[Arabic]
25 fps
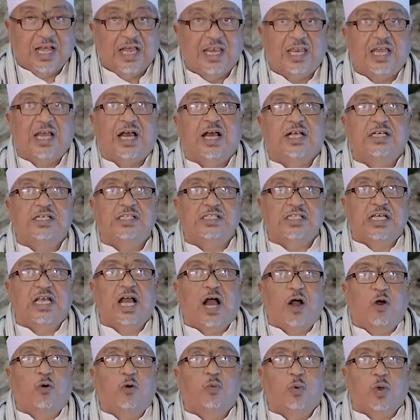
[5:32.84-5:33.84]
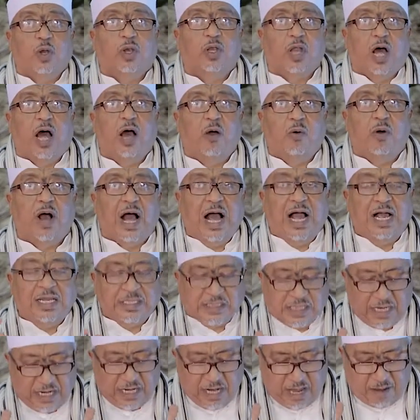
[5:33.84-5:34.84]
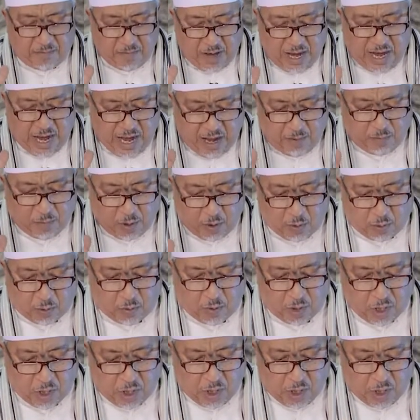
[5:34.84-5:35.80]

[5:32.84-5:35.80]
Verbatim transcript: ليجزيهم الله أحسن ما عملوا